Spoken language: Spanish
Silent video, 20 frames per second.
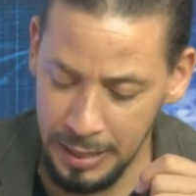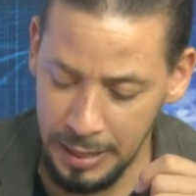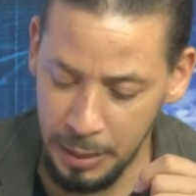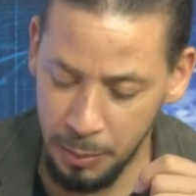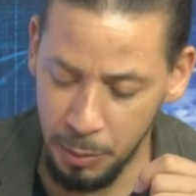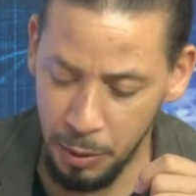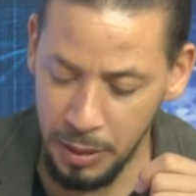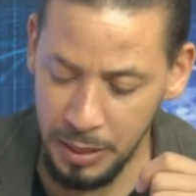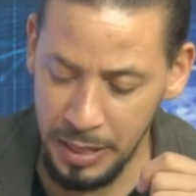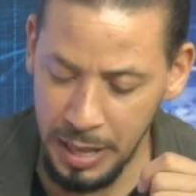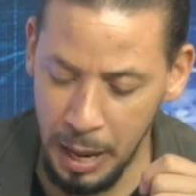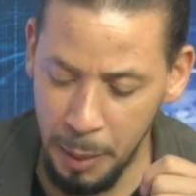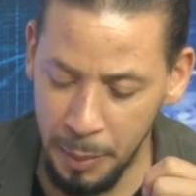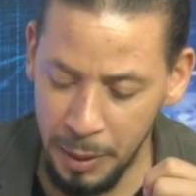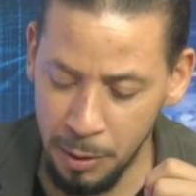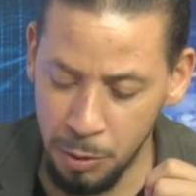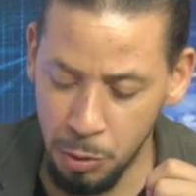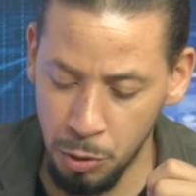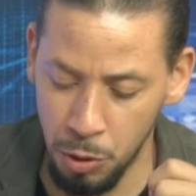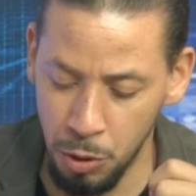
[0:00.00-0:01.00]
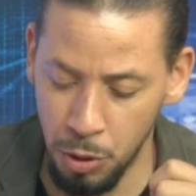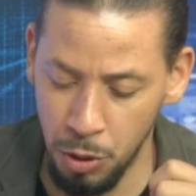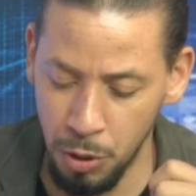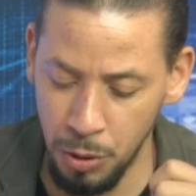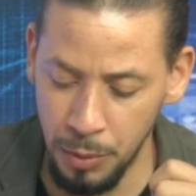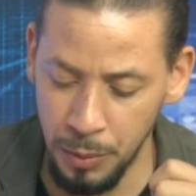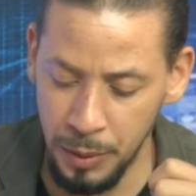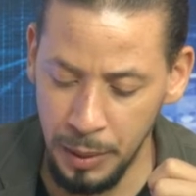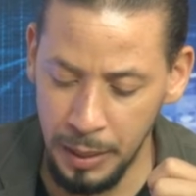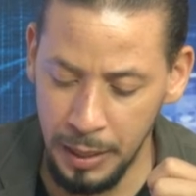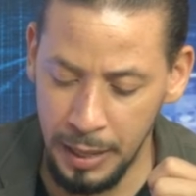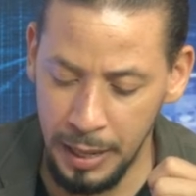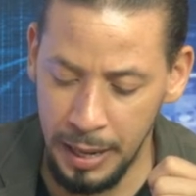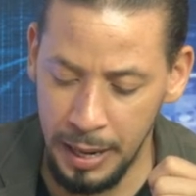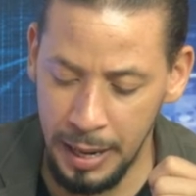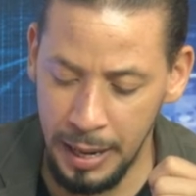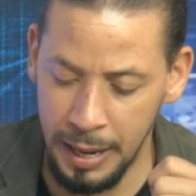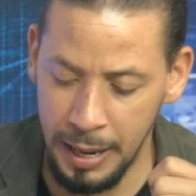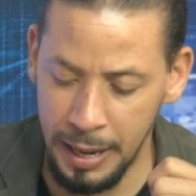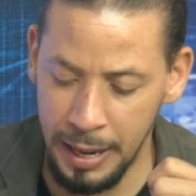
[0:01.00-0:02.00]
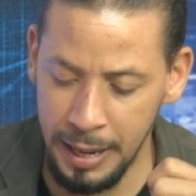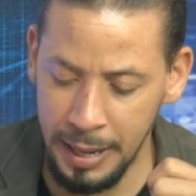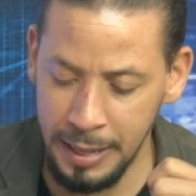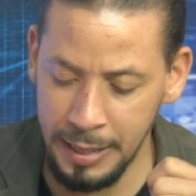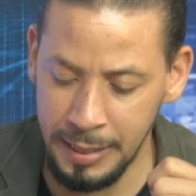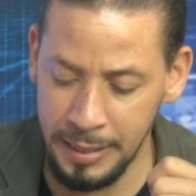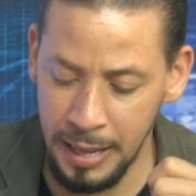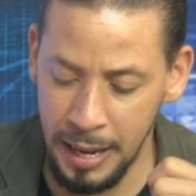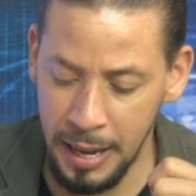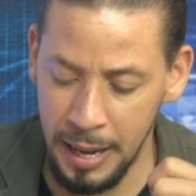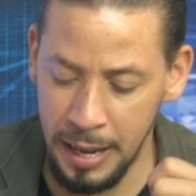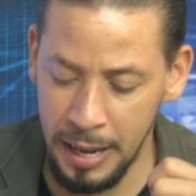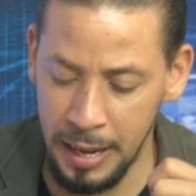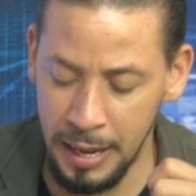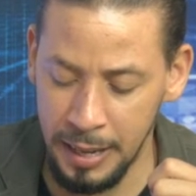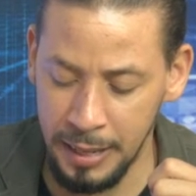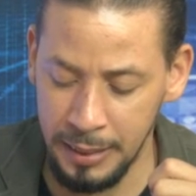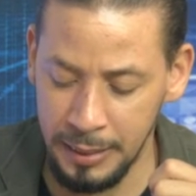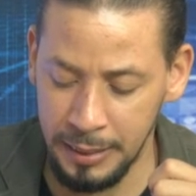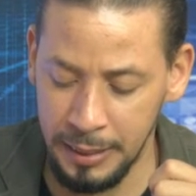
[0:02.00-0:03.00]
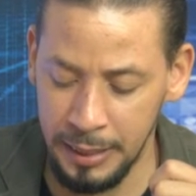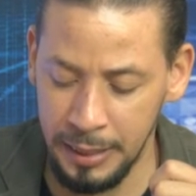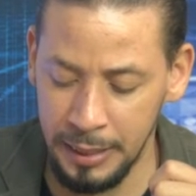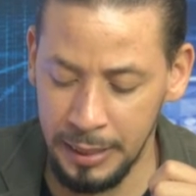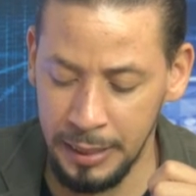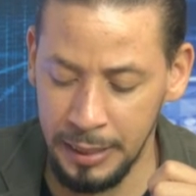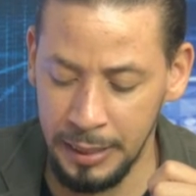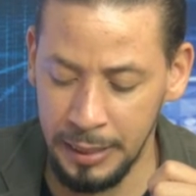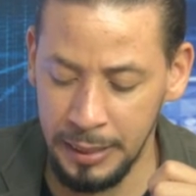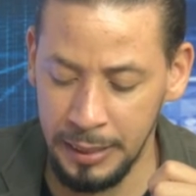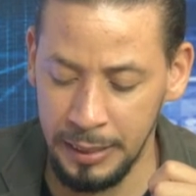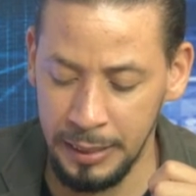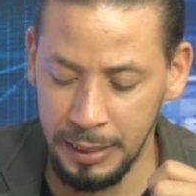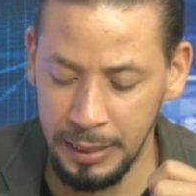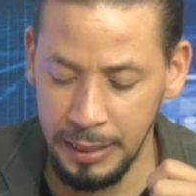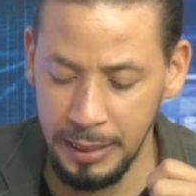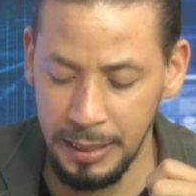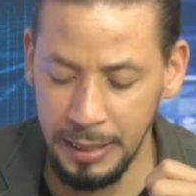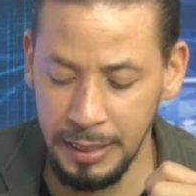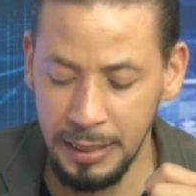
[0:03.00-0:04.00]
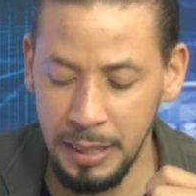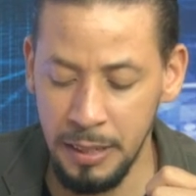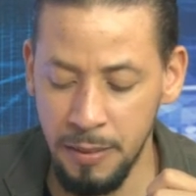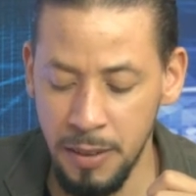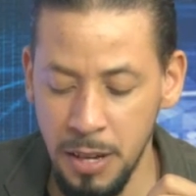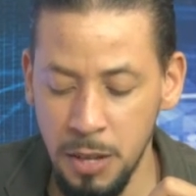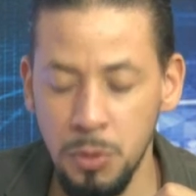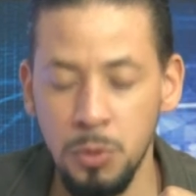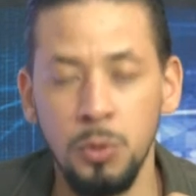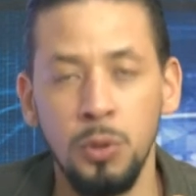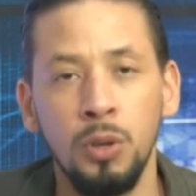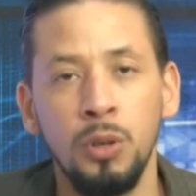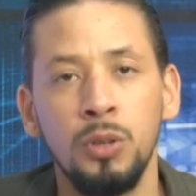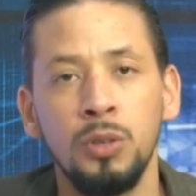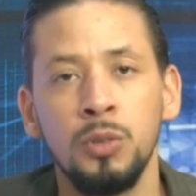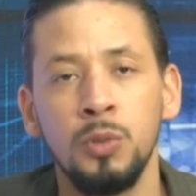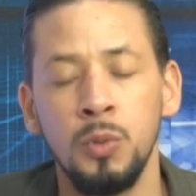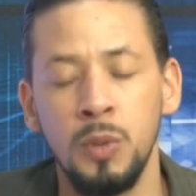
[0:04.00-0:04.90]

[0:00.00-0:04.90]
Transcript: La policía apresó a este individuo,